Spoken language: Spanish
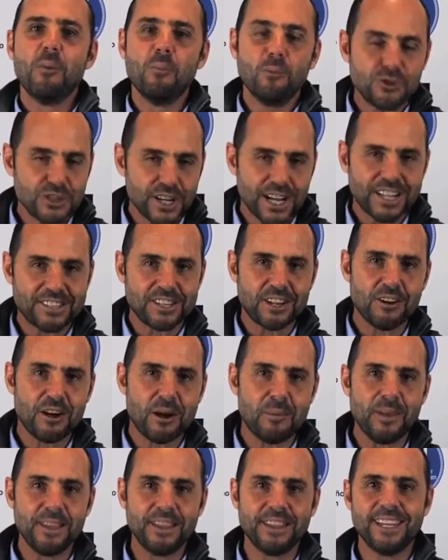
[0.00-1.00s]
Muchas gracias
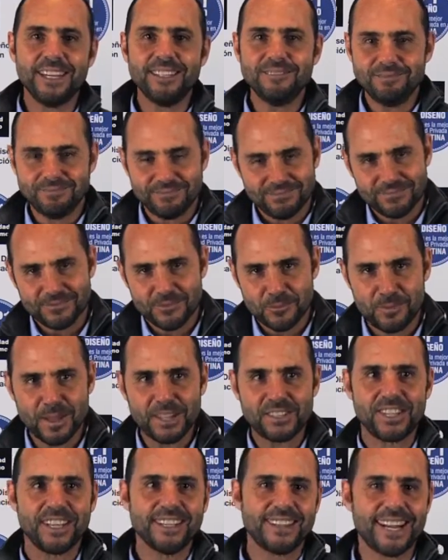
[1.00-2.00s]
nuevamente, un
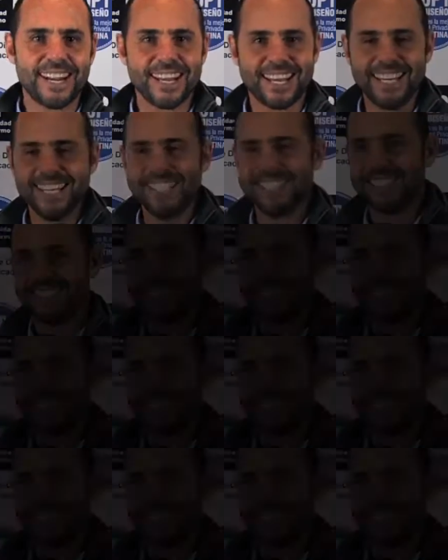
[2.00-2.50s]
placer estar aquí.